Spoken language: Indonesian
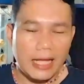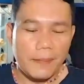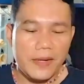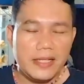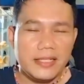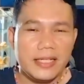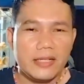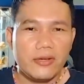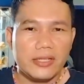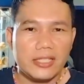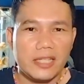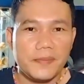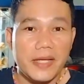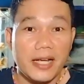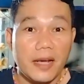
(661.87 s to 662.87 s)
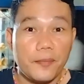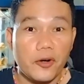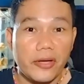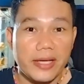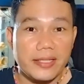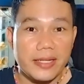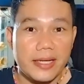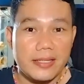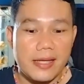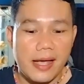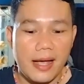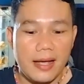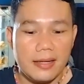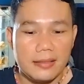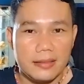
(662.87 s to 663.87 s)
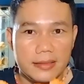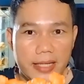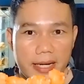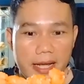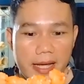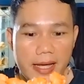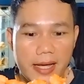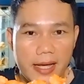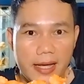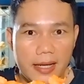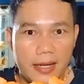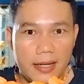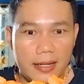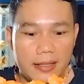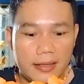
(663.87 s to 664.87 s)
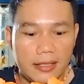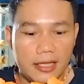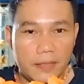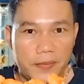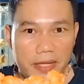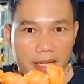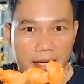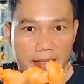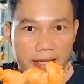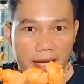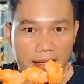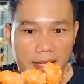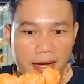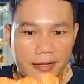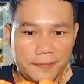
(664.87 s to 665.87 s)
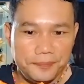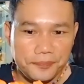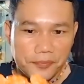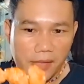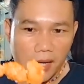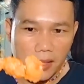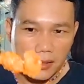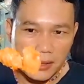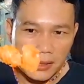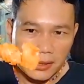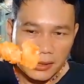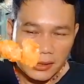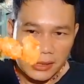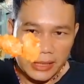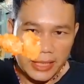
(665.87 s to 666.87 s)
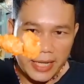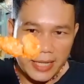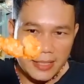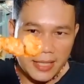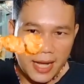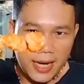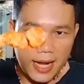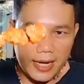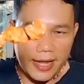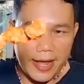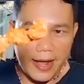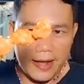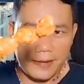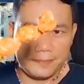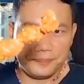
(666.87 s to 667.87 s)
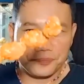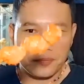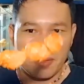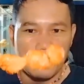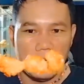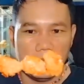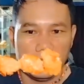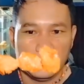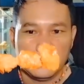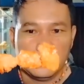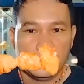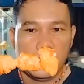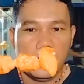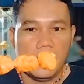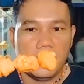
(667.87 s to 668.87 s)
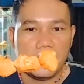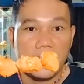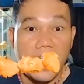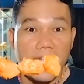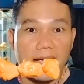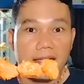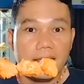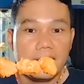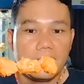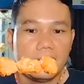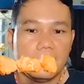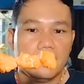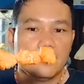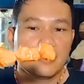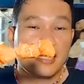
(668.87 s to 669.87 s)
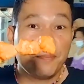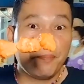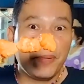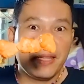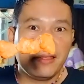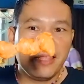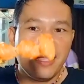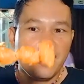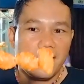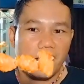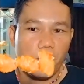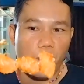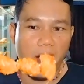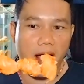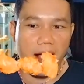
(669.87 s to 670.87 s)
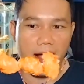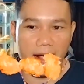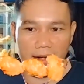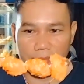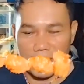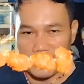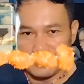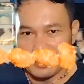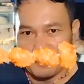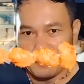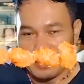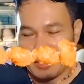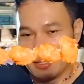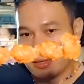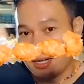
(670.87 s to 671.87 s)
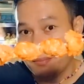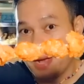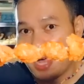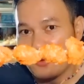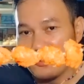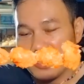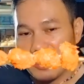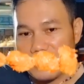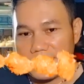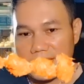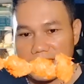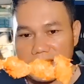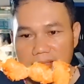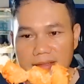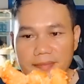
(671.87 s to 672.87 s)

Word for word: tapi di sini gue tetap jaga prokes ya guys ya jadi tetap jaga kesehatan nih guys sekarang nih ya nugget kepiting wah mantap nih yang terbaru nih guys